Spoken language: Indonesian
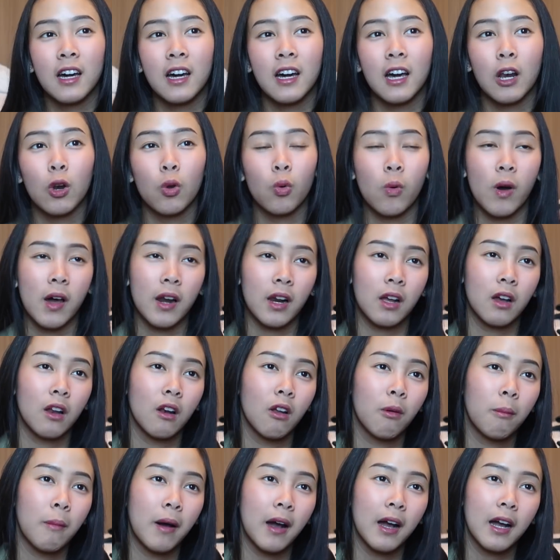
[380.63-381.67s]
keluar
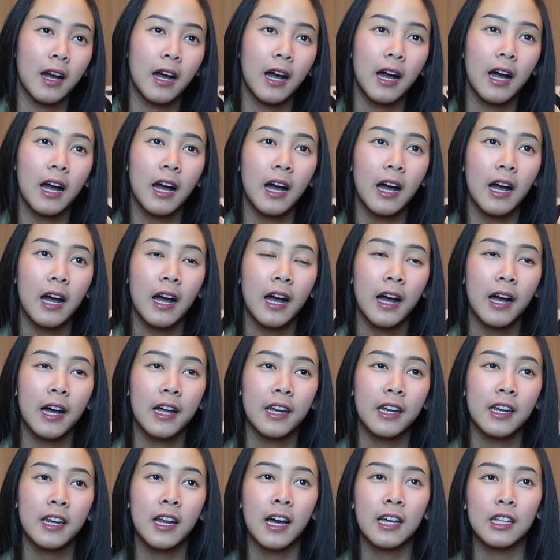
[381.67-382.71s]
kalau
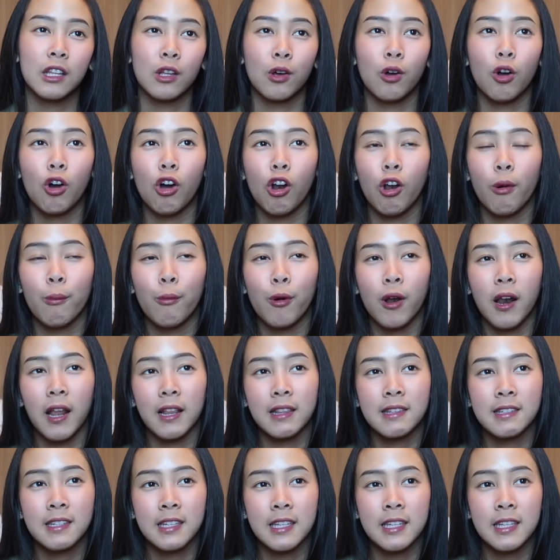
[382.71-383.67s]
makan atau kalau mau ngeliat